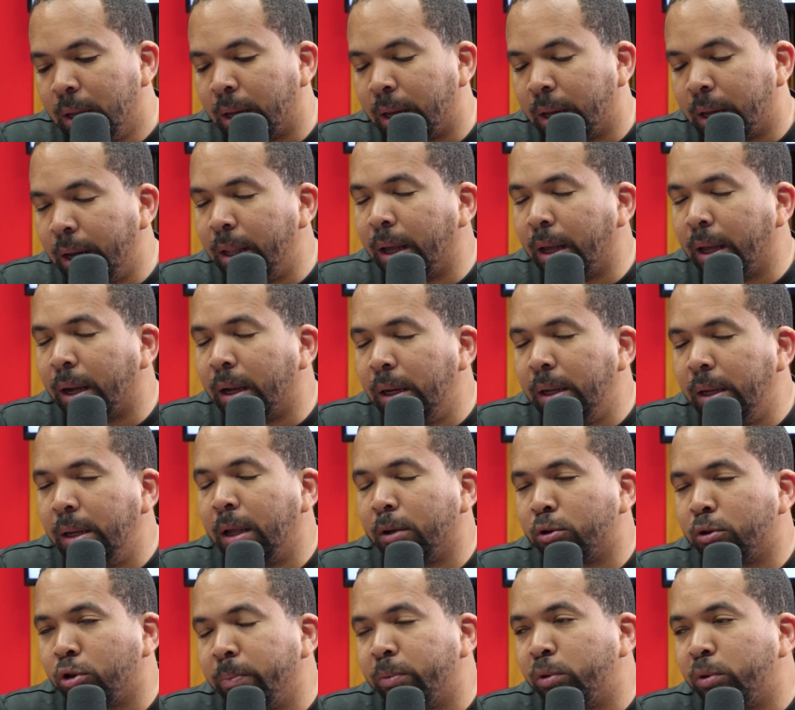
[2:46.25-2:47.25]
que
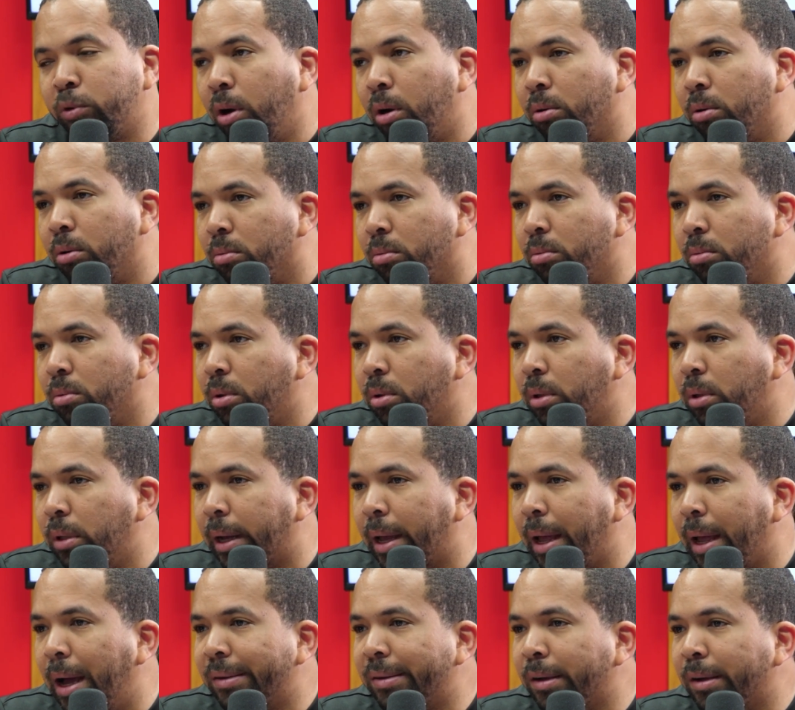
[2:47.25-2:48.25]
declina su opción de
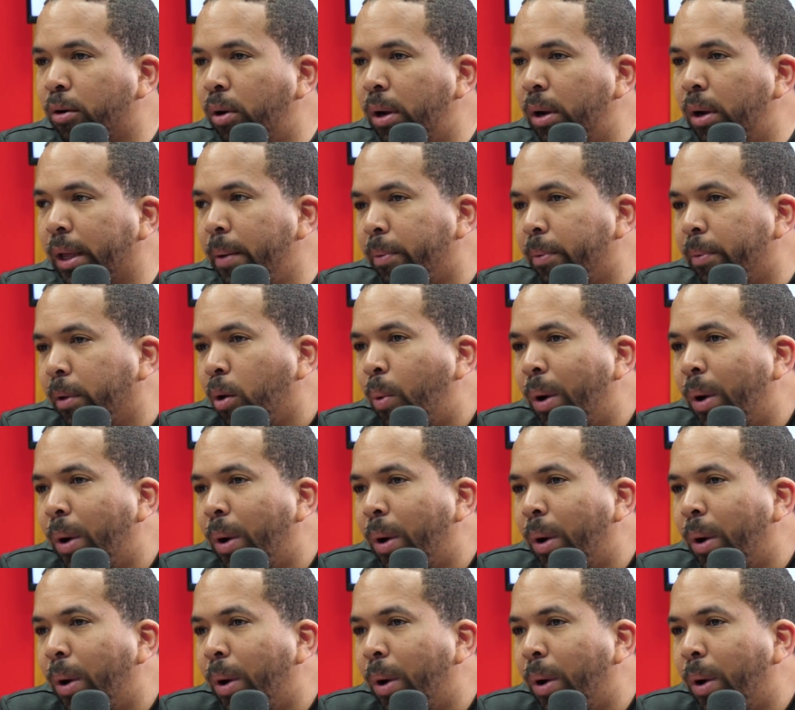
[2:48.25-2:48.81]
quedarse con el equipo